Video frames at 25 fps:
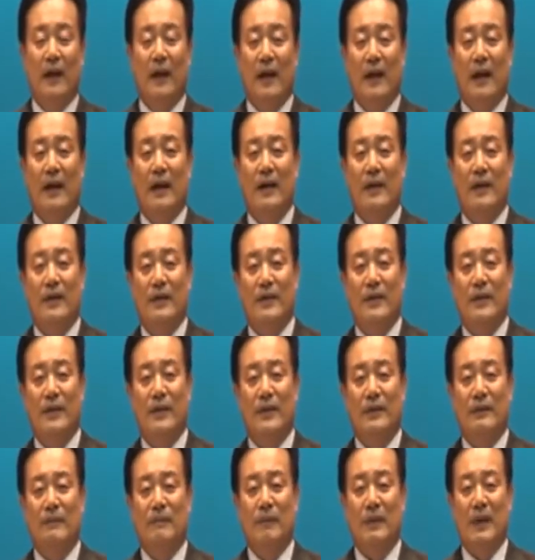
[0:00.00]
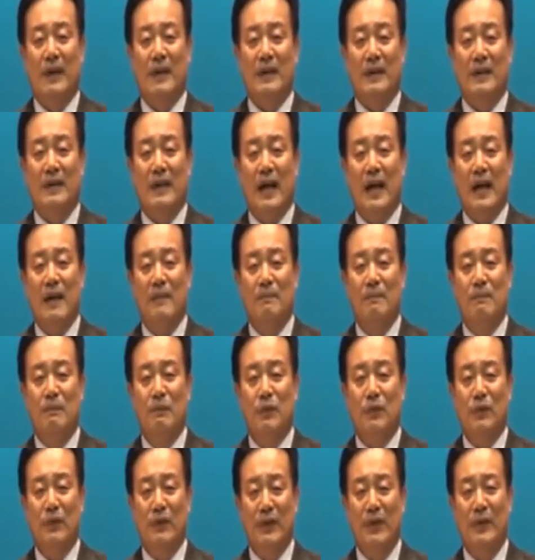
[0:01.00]
하나님께서는
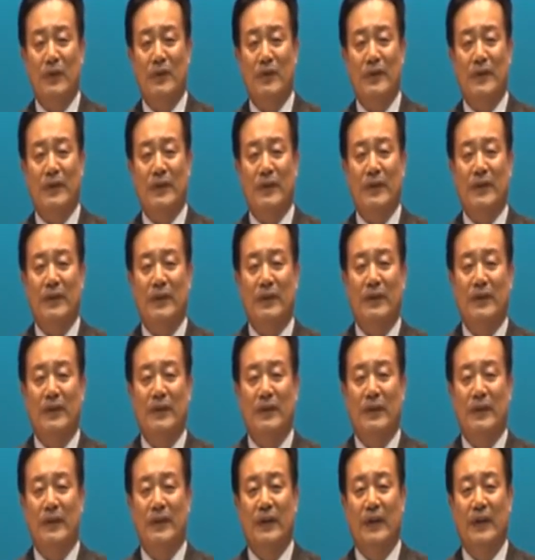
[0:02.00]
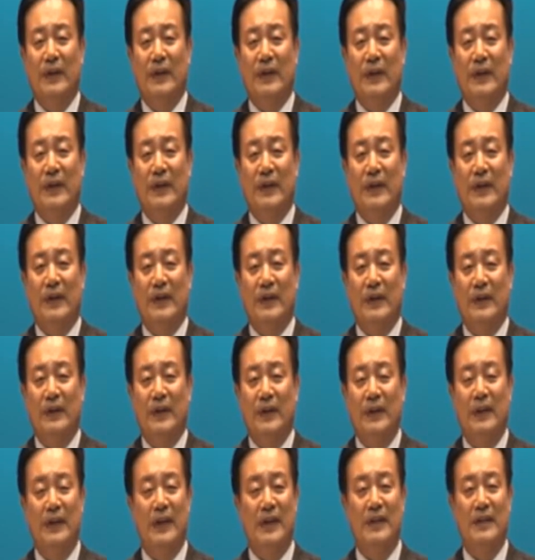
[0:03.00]
삼위로서 어,
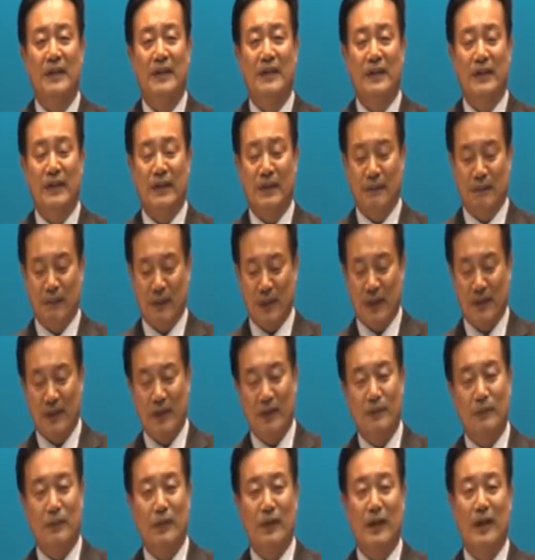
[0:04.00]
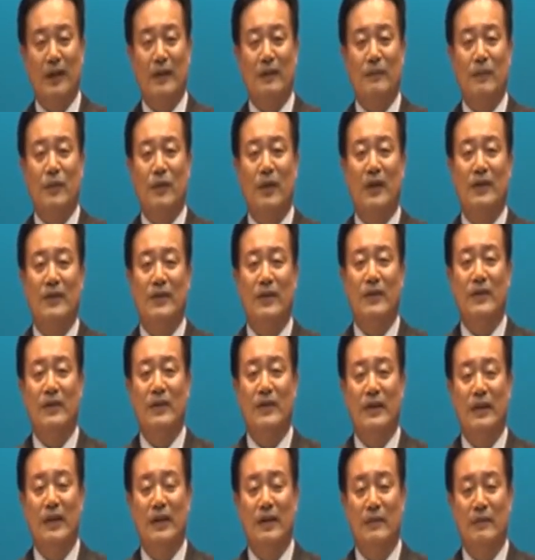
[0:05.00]
일하시죠. 성부 하나님과
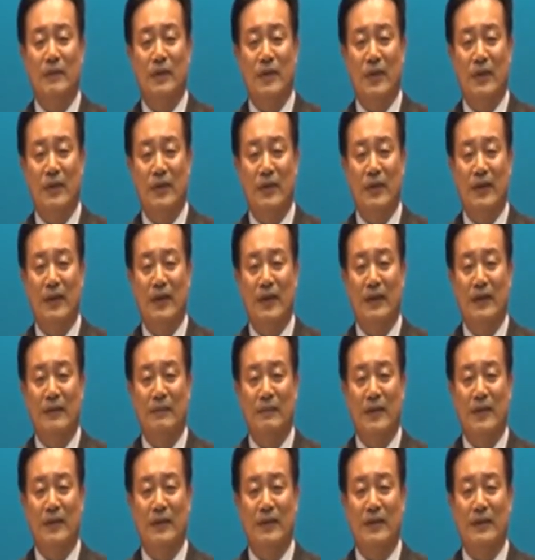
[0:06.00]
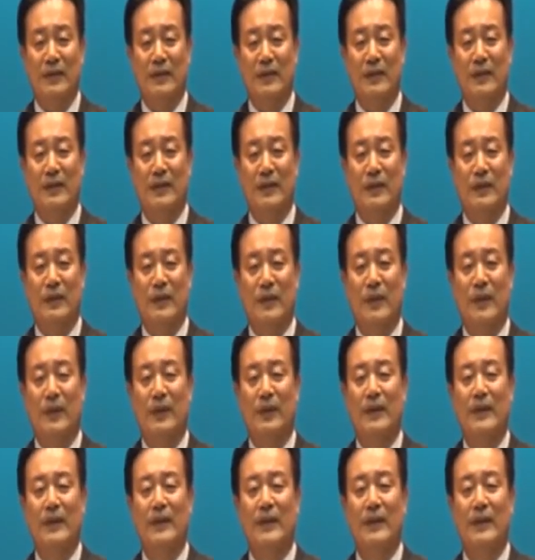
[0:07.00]
성자 하나님, 성령 하나님께서
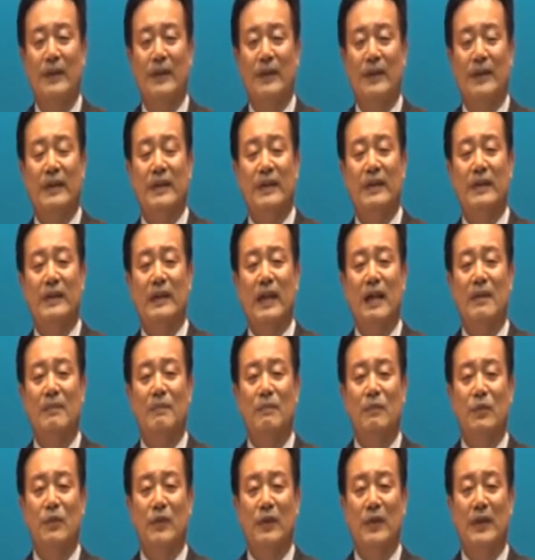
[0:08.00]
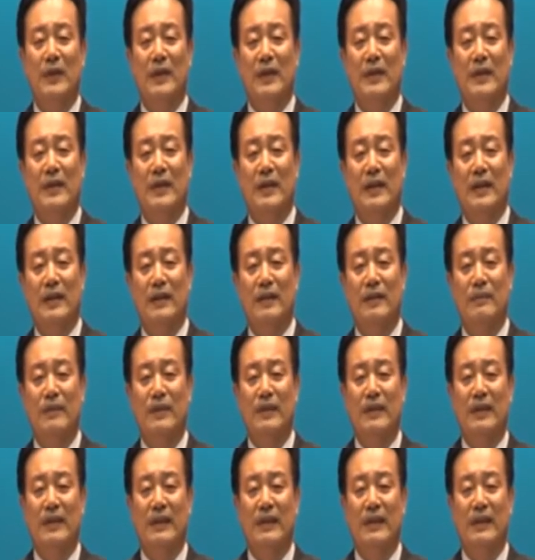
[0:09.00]
일하시고 그 삼위 되신
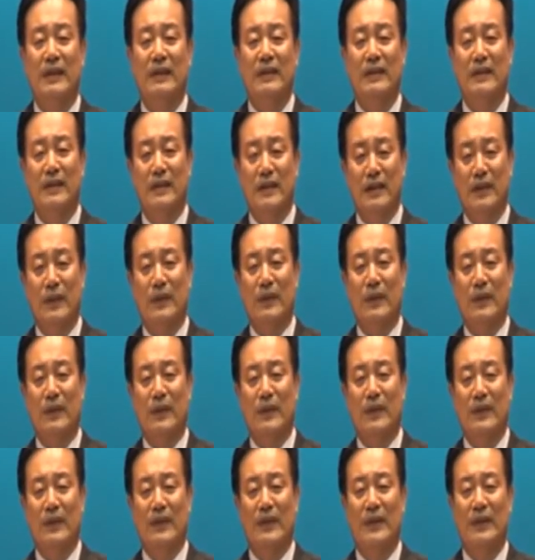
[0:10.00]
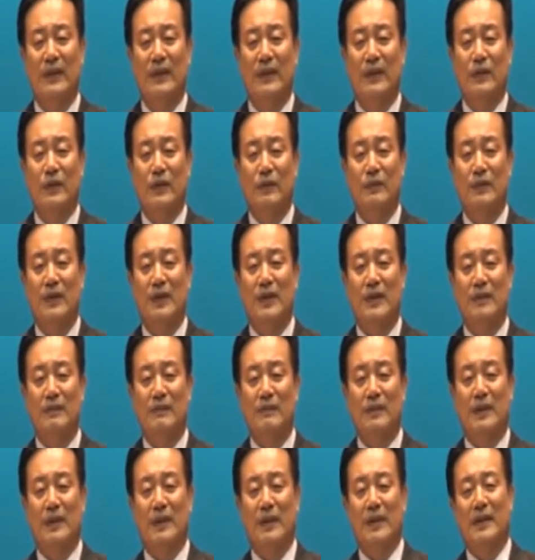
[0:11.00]
하나님은 일체로
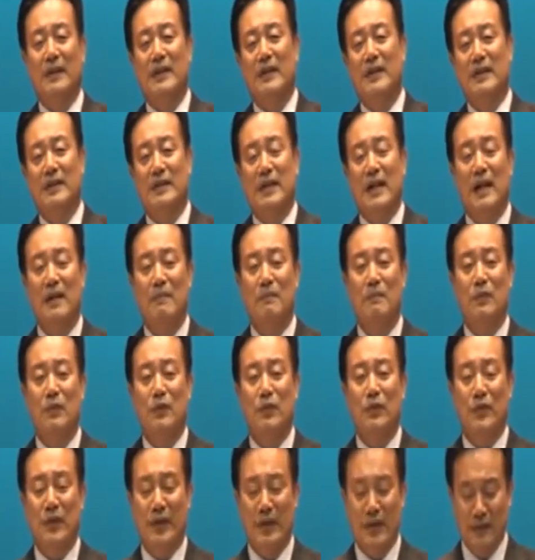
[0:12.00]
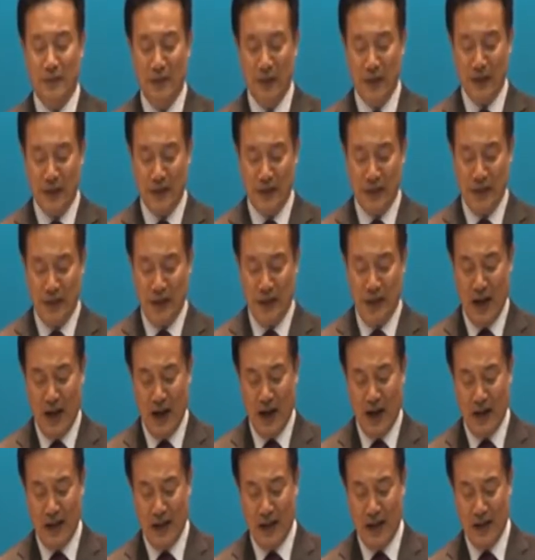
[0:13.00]
움직이십니다. 삼위이면서
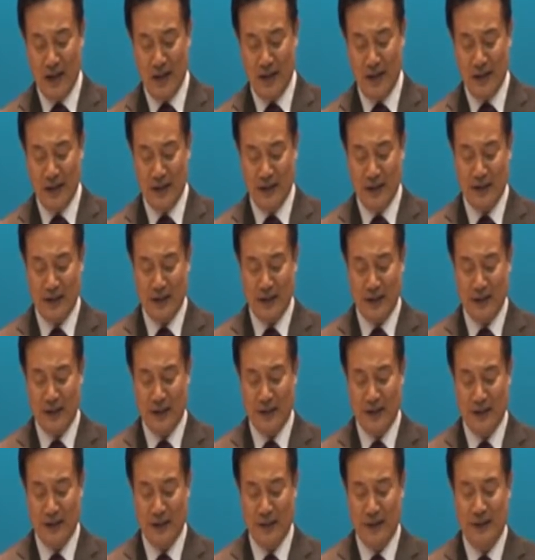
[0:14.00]
하나이신 것이죠.